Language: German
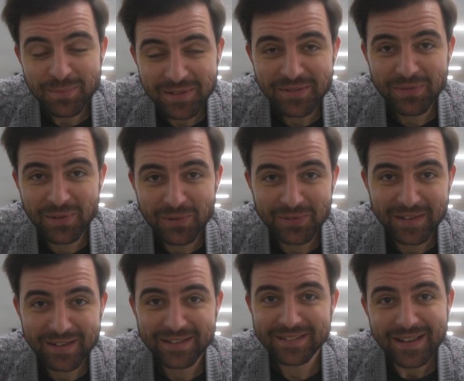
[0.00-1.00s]
bin nicht verloren
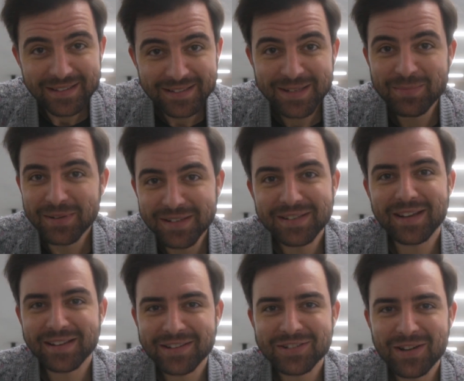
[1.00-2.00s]
gegangen, nein, ich bin nicht
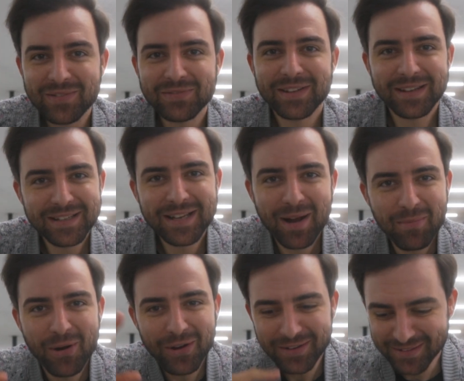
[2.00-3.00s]
eingeschlafen, denn ich
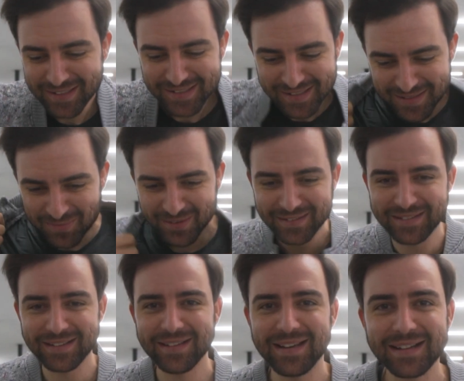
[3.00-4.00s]
habe heute tatsächlich mal
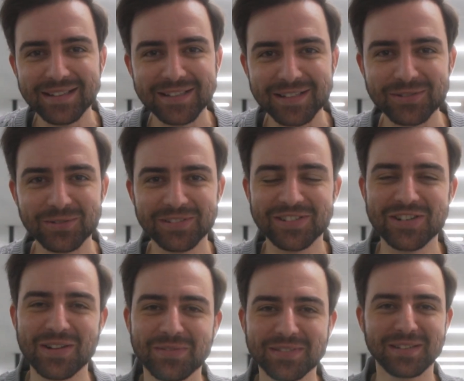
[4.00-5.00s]
äh, länger sechs Stunden
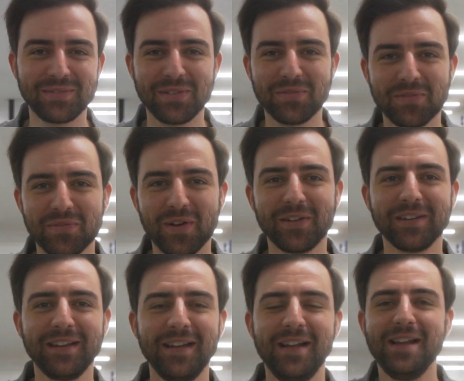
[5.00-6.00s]
geschlafen, seit vier, fünf
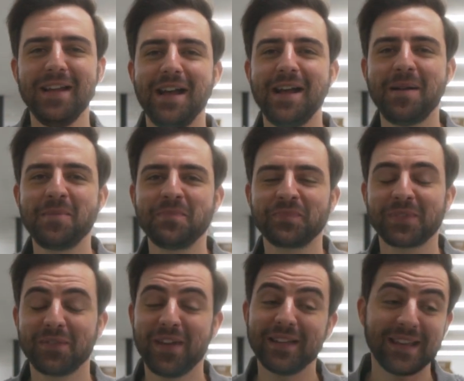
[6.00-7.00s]
Wochen. Ähm,
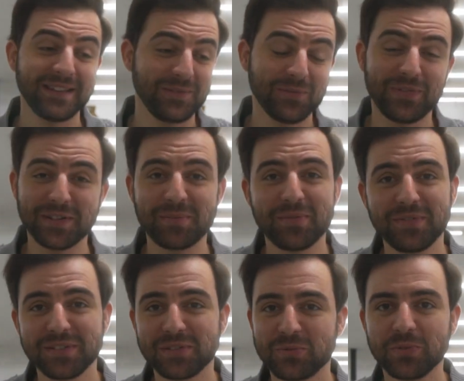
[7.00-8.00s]
wir hatten echt unfassbar
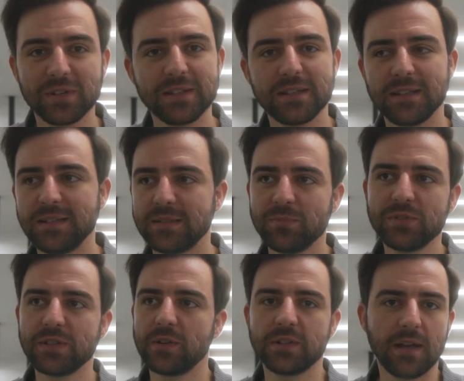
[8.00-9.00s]
viel zu tun. Ich
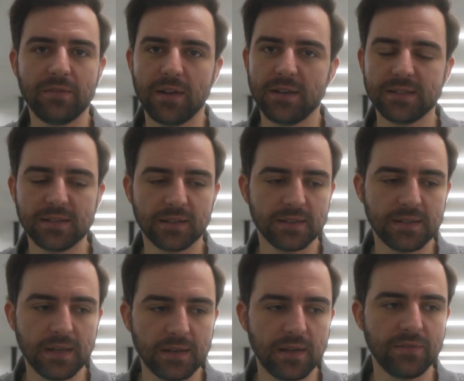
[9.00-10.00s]
muss euch einfach ehrlich sagen, ich
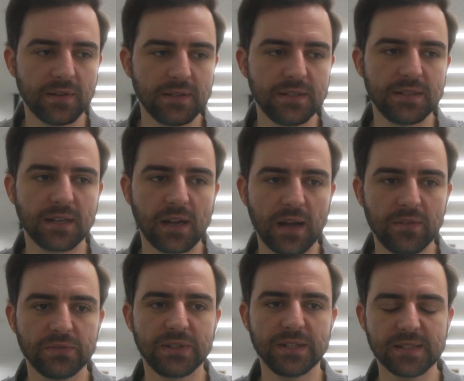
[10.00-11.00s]
hatte einfach nicht die
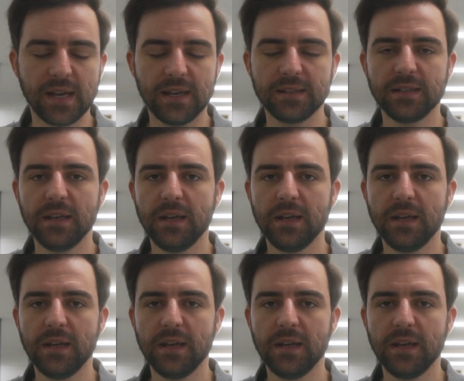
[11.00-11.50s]
Kraft, die Zeit,